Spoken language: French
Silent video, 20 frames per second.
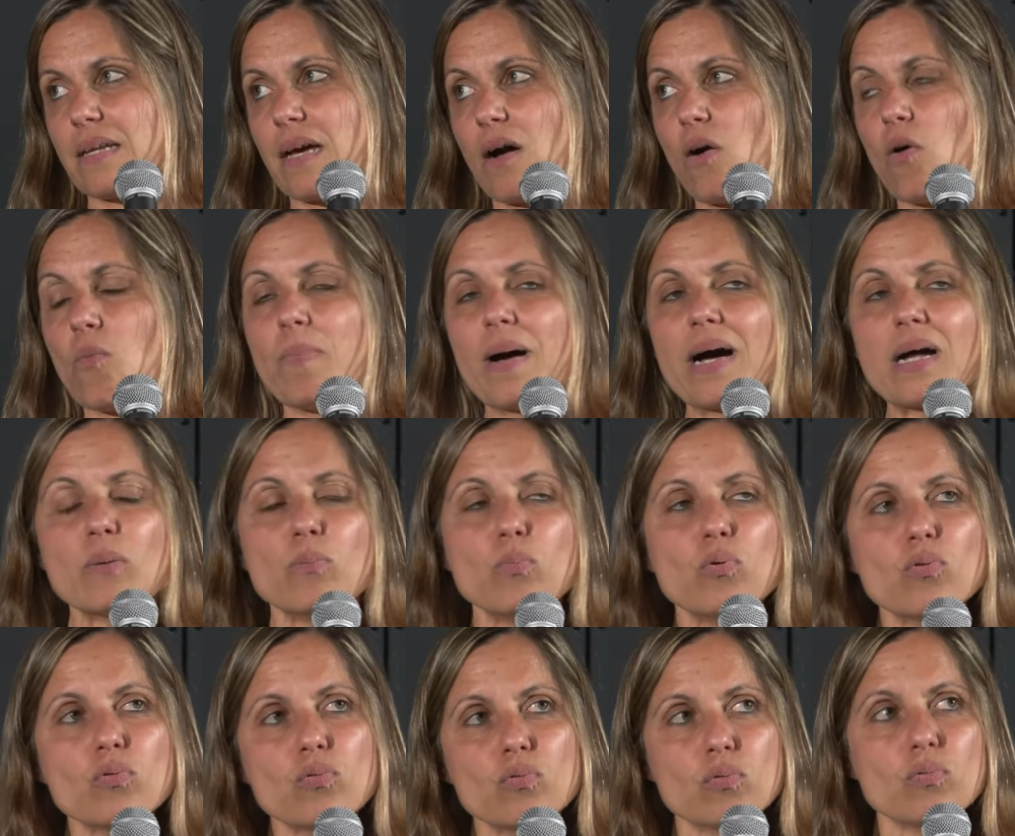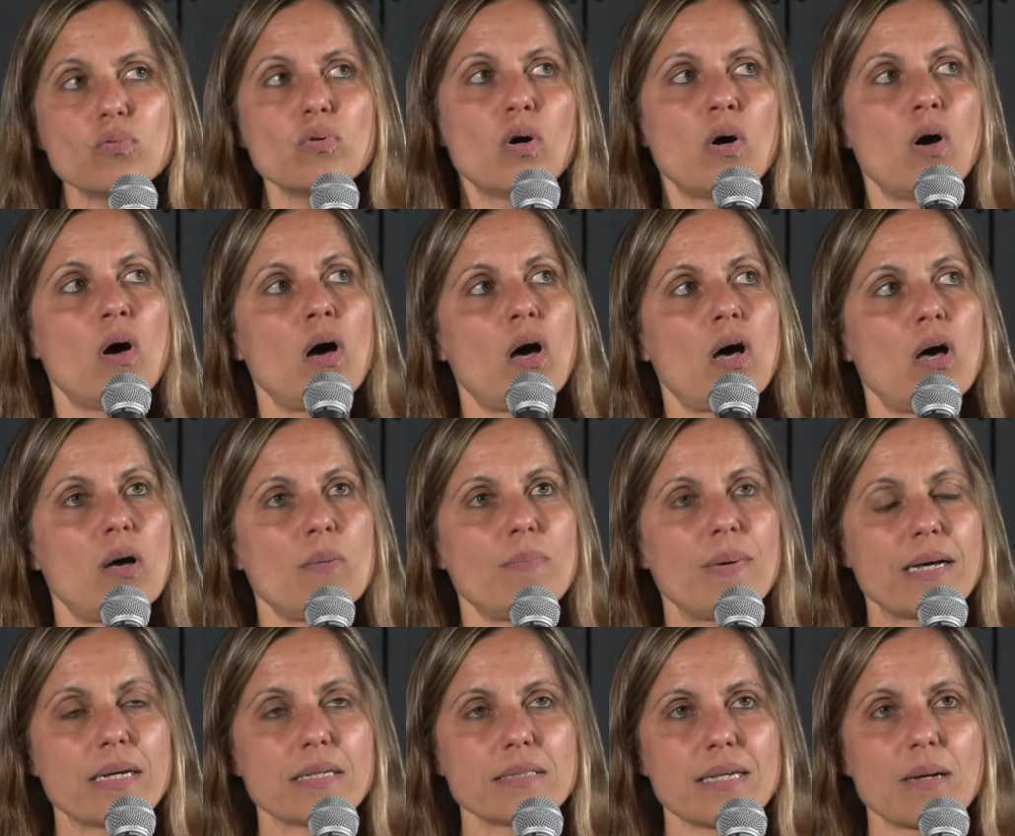Hein. On parle beaucoup, euh,
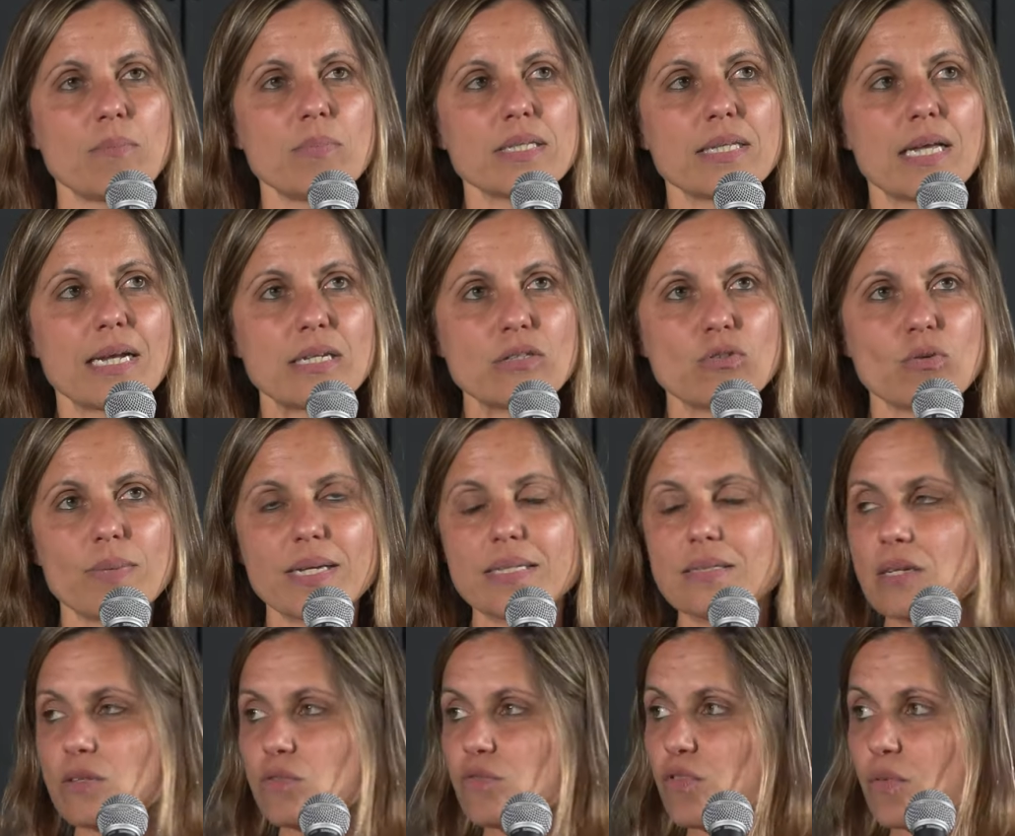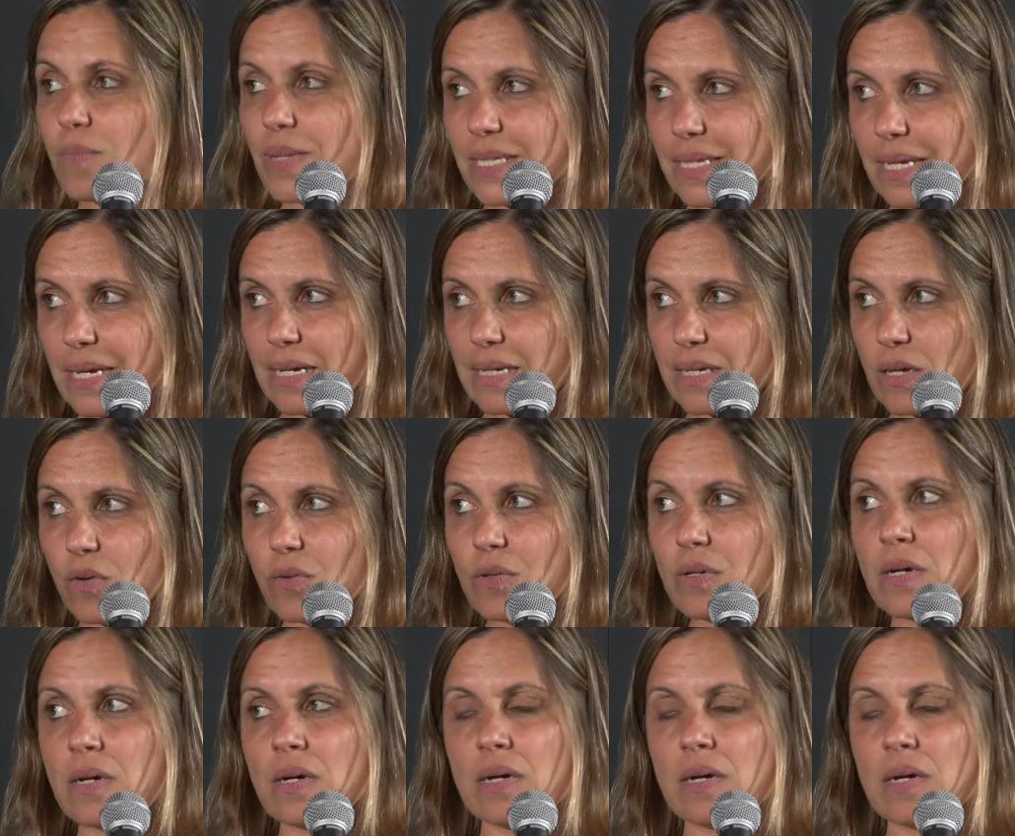par exemple, dans les domaines des nouveaux matériaux,